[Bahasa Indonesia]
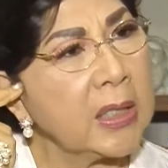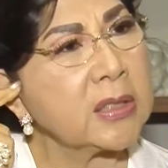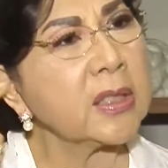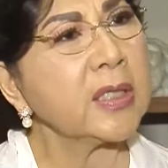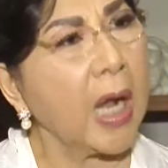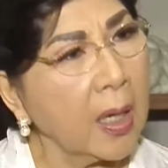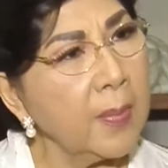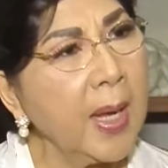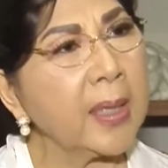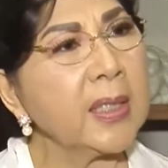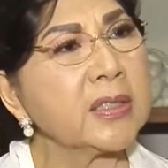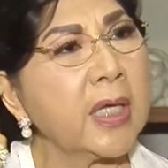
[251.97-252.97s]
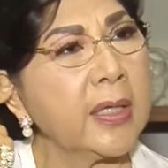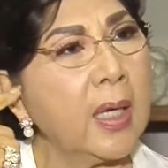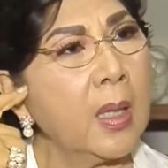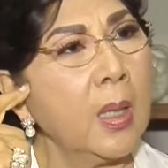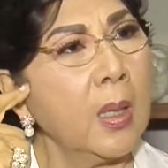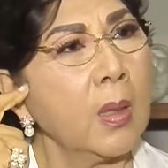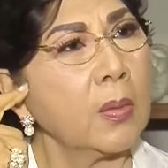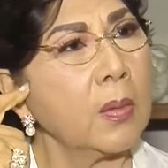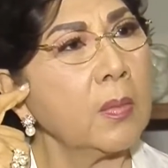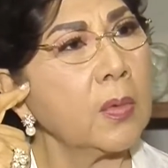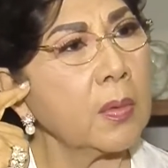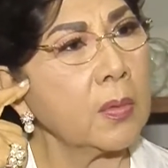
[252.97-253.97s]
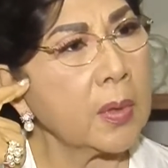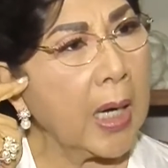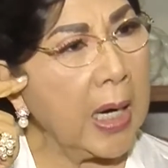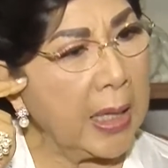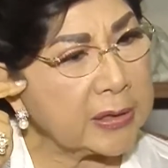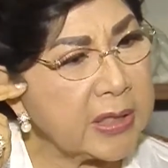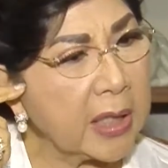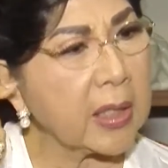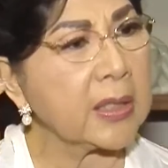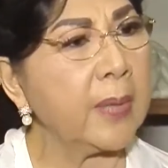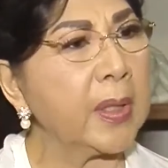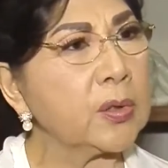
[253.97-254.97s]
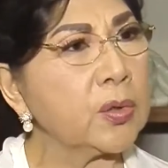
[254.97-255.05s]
Sedang kemarin saya kurang ajar sama